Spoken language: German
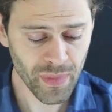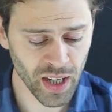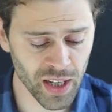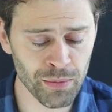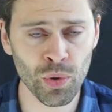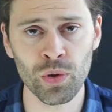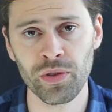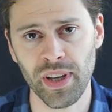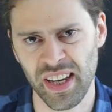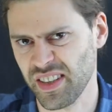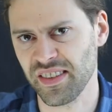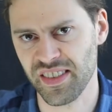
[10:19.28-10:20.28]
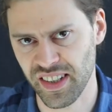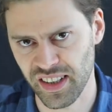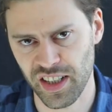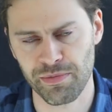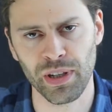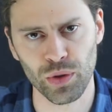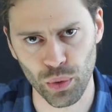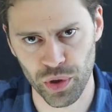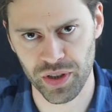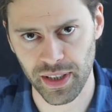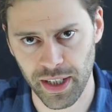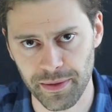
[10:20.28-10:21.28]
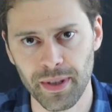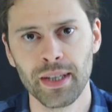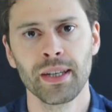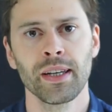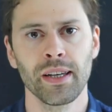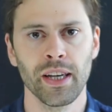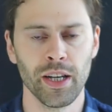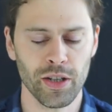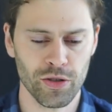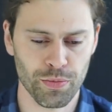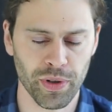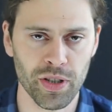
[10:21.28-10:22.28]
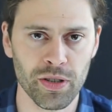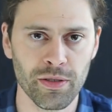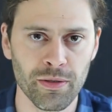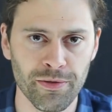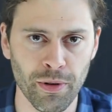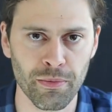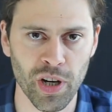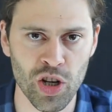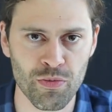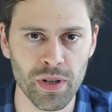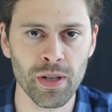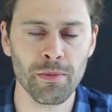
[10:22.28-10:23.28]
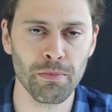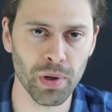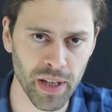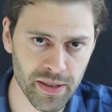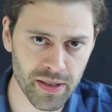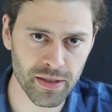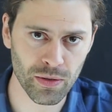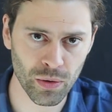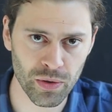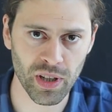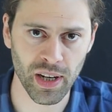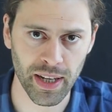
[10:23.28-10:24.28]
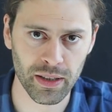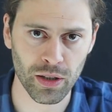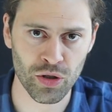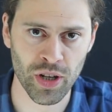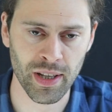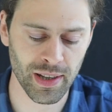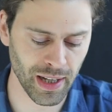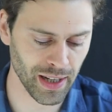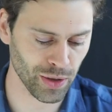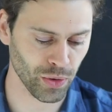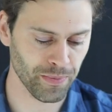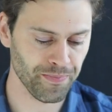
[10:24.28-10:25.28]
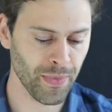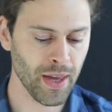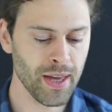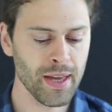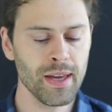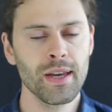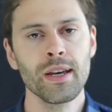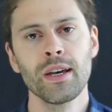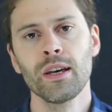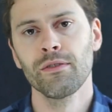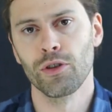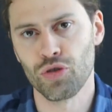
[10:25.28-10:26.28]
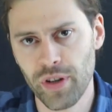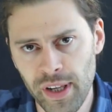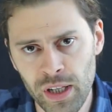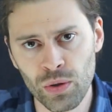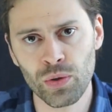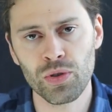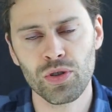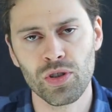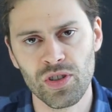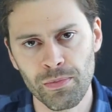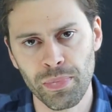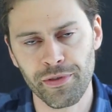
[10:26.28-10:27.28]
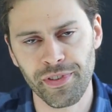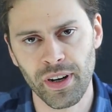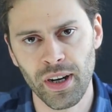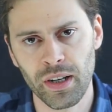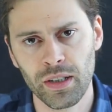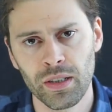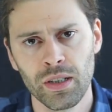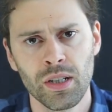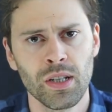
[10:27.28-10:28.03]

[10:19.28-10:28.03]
ähm, und exerzieren das mal durch daran. Er spricht vom Beispiel Blitz und elektrische Entladung. Wir stellen uns die simple Frage,